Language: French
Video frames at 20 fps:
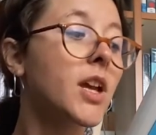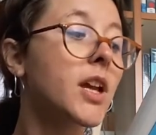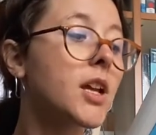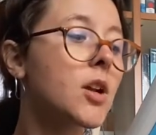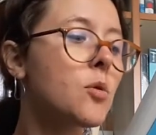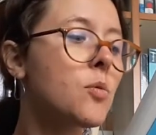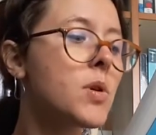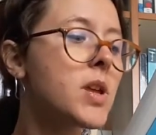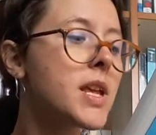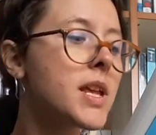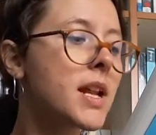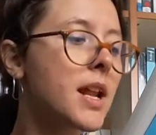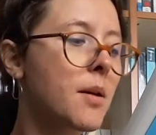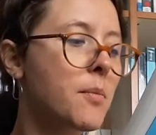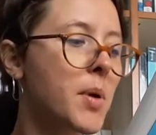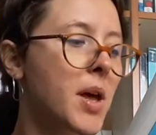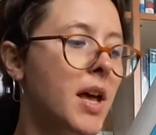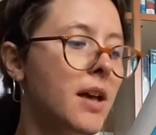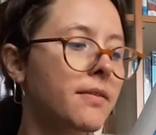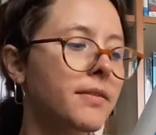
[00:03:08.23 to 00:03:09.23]
Et lui,
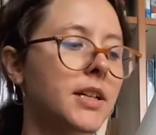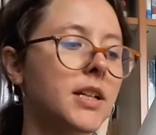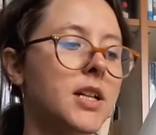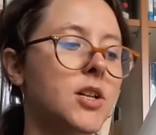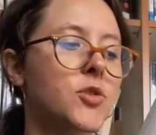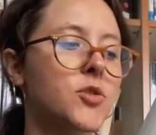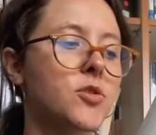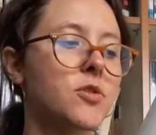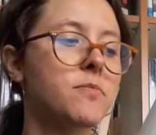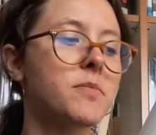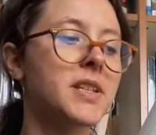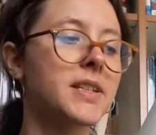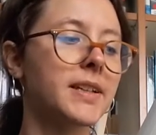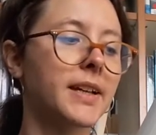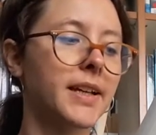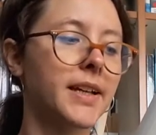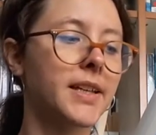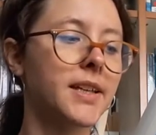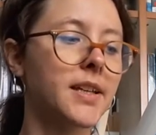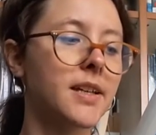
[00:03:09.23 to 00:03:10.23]
là-bas, avec la chemise
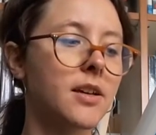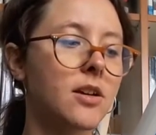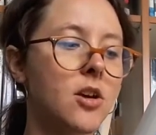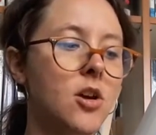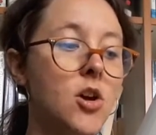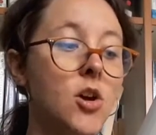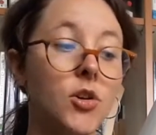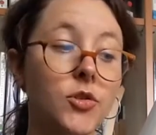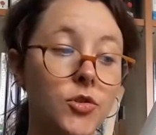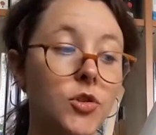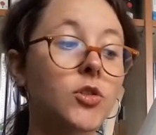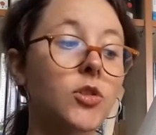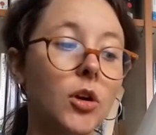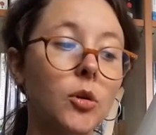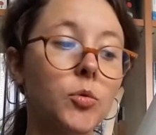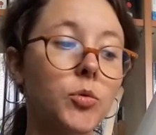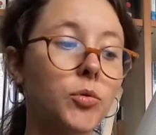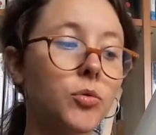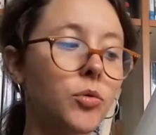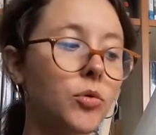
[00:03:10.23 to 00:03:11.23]
rayée, c'est un
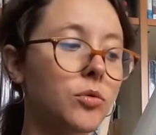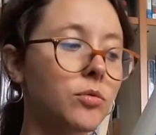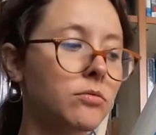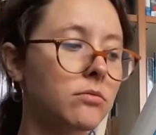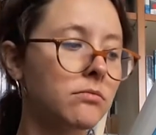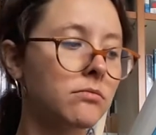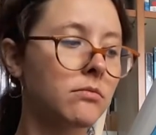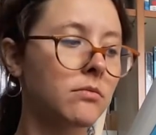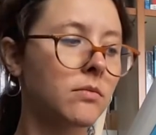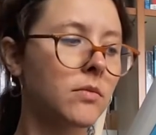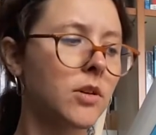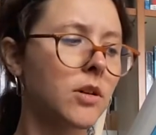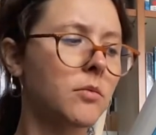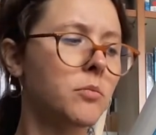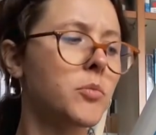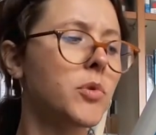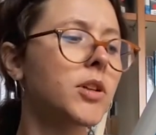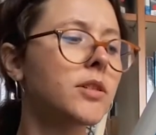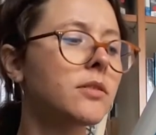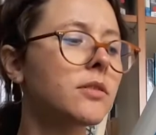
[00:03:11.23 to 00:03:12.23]
Hutu.
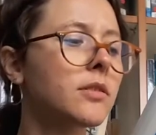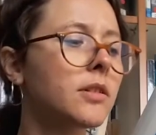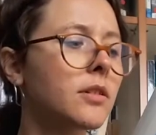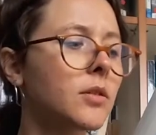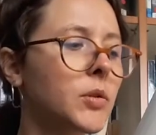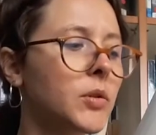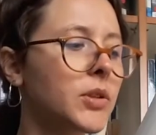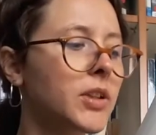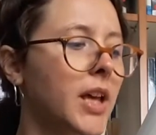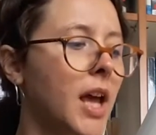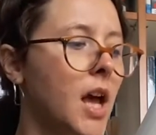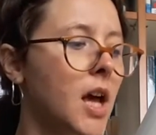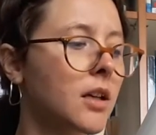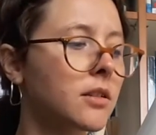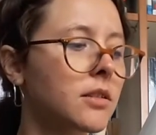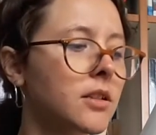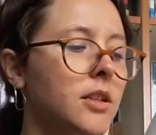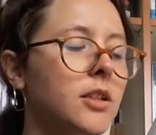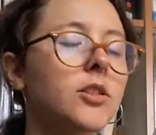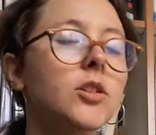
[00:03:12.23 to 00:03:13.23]
Mais non, regarde,
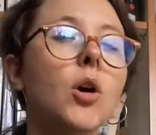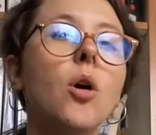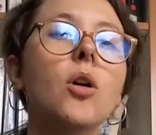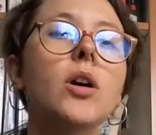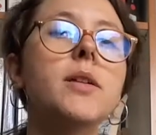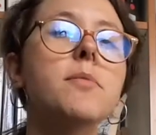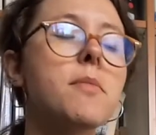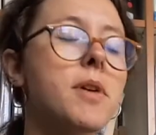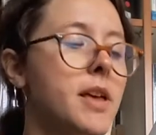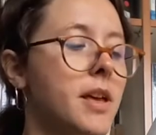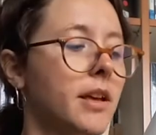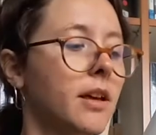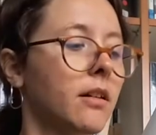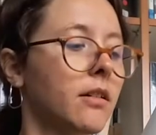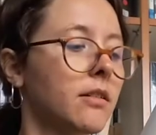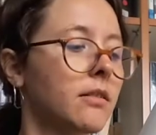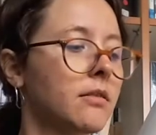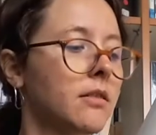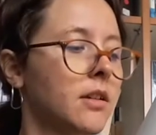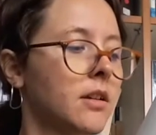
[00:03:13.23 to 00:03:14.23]
il est grand et
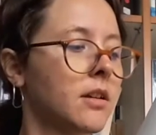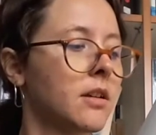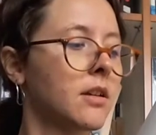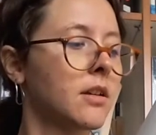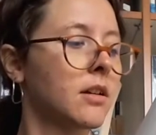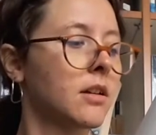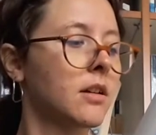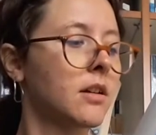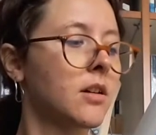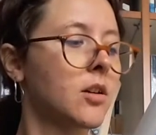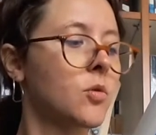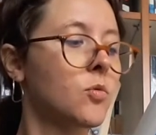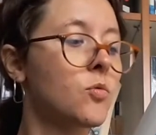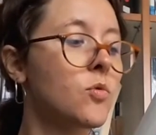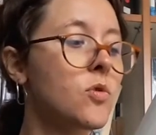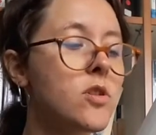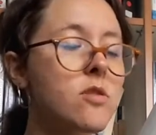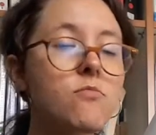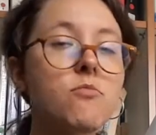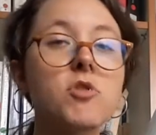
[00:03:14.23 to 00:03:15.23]
maigre.
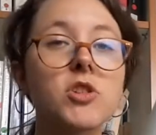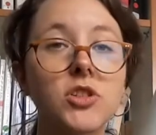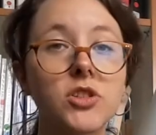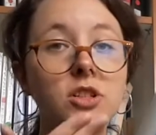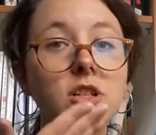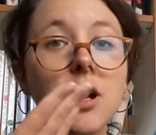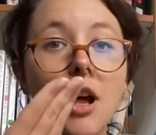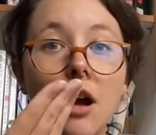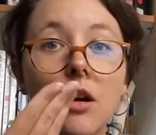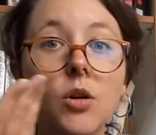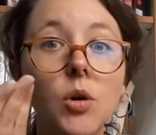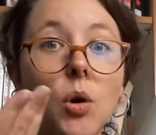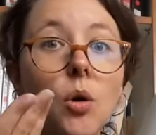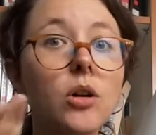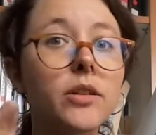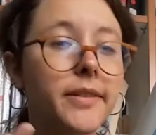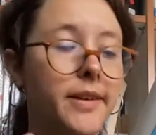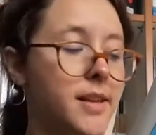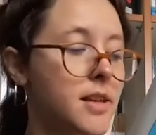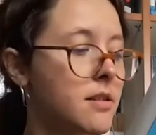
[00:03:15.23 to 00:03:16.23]
Oui, mais il a un
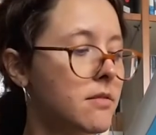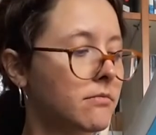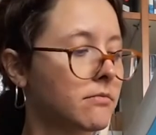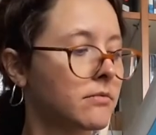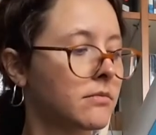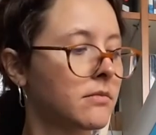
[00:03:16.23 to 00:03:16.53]
gros nez.